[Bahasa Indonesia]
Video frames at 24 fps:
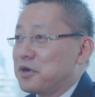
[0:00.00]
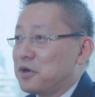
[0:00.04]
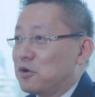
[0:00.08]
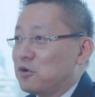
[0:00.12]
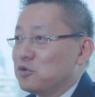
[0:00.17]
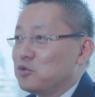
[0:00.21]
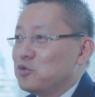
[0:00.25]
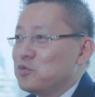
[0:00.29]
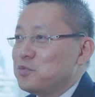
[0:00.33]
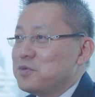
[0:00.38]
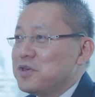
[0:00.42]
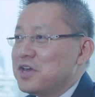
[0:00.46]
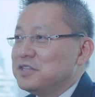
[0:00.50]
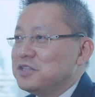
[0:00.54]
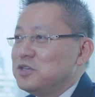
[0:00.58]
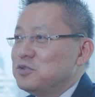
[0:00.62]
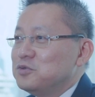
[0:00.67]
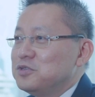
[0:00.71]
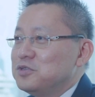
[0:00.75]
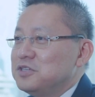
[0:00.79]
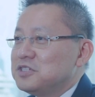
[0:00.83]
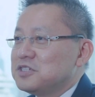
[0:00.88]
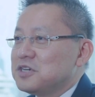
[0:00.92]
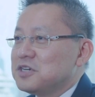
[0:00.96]
perekonomian
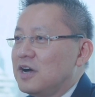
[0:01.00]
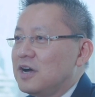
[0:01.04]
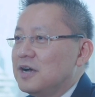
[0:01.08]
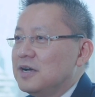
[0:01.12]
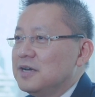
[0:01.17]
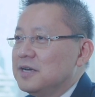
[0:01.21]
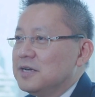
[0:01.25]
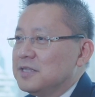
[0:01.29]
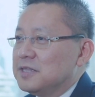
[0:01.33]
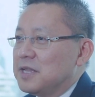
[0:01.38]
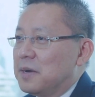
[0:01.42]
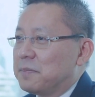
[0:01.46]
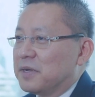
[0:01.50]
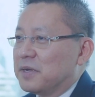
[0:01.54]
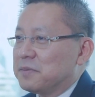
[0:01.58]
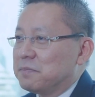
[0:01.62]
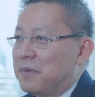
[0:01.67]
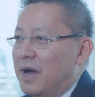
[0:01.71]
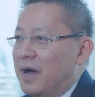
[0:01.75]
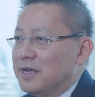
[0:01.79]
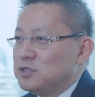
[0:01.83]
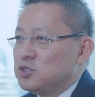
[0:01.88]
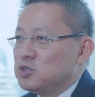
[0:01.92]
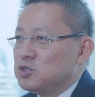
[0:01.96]
Indonesia, dapat
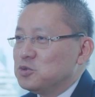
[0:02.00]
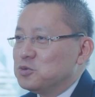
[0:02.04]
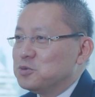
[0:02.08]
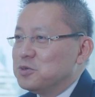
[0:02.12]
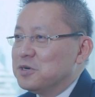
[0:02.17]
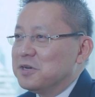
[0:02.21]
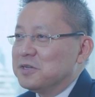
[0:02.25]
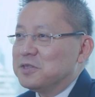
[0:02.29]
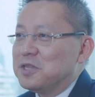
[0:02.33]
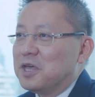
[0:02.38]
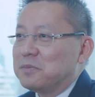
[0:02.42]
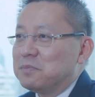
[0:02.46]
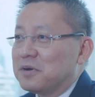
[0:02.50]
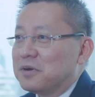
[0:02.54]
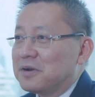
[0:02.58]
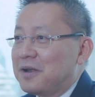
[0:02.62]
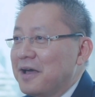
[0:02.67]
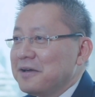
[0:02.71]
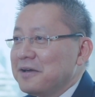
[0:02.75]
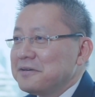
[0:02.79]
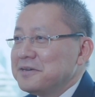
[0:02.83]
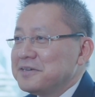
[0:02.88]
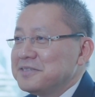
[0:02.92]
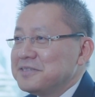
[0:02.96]
maju dan
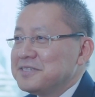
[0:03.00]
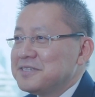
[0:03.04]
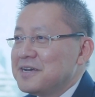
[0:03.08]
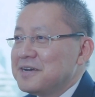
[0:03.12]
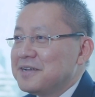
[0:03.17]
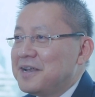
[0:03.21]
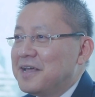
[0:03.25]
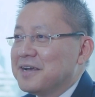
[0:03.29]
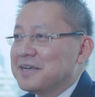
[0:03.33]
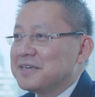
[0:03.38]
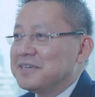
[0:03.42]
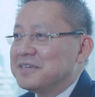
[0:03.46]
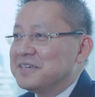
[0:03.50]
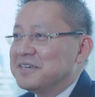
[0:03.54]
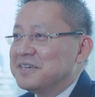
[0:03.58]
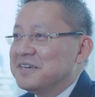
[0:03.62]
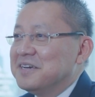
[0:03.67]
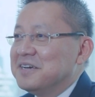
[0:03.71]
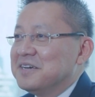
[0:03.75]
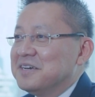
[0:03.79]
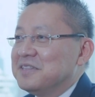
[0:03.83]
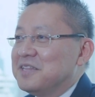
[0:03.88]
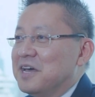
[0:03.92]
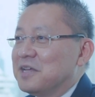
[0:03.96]
berlari kencang lagi
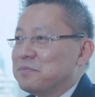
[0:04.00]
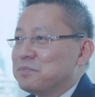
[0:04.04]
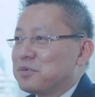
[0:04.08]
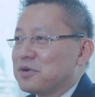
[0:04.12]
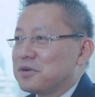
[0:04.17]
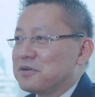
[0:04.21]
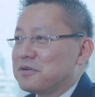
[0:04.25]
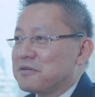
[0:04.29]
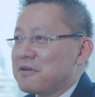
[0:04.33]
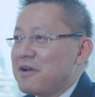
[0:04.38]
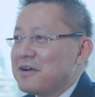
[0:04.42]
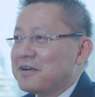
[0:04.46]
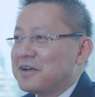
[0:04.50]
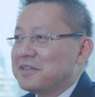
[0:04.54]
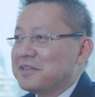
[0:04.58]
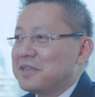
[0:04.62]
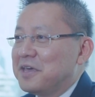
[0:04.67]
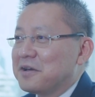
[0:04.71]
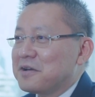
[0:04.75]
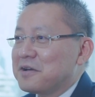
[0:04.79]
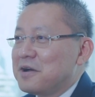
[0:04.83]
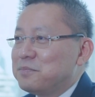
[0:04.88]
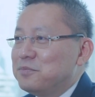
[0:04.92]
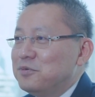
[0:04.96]
dan pergerakan
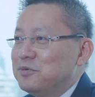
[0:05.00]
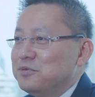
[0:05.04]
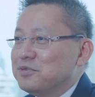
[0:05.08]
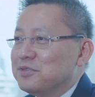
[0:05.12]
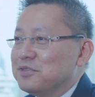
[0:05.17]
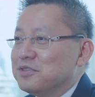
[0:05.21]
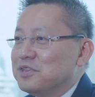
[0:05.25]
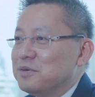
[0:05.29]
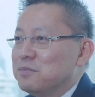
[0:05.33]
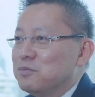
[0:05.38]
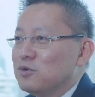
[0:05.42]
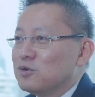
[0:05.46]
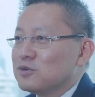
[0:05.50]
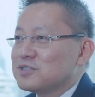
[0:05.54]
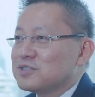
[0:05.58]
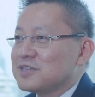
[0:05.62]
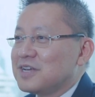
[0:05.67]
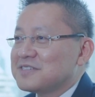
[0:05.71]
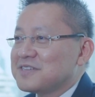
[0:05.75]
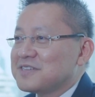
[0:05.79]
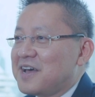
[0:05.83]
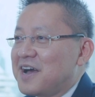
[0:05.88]
era pun di bursa